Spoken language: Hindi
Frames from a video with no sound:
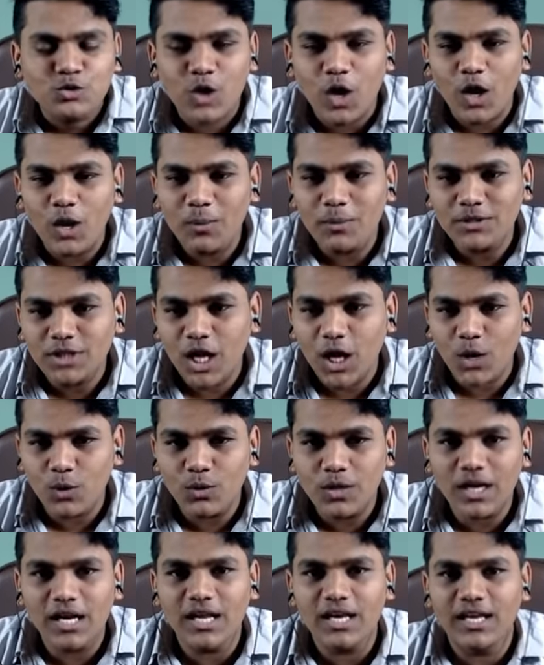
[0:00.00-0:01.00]
सही बता
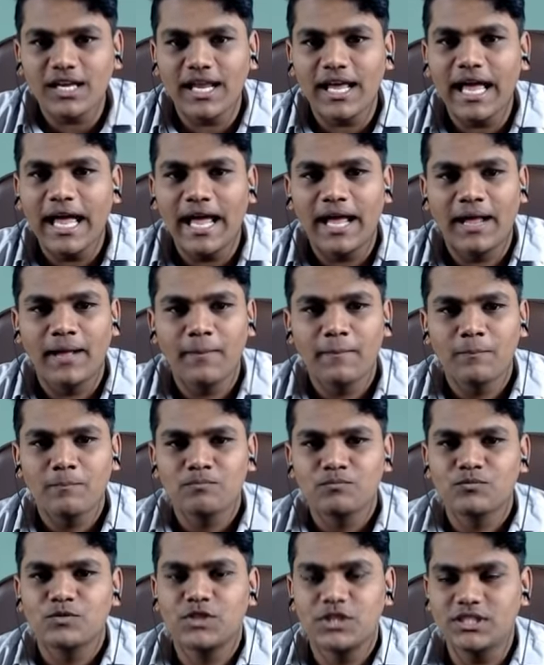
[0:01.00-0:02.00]
रहा हूँ डर लग रहा है
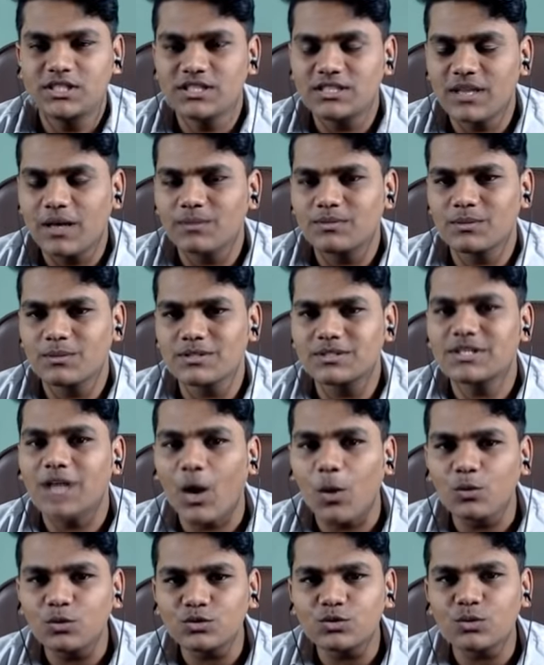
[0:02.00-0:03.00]
जिस हिसाब से मैं
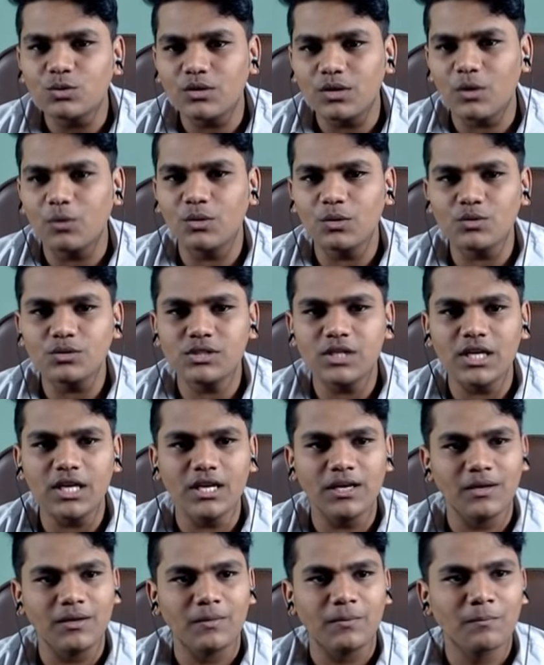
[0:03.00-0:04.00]
साउंड सुन रहा हूँ ना
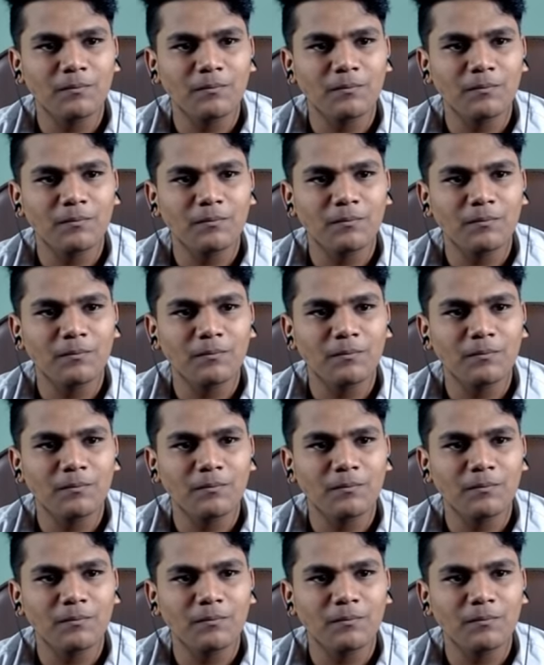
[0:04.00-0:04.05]
उसकी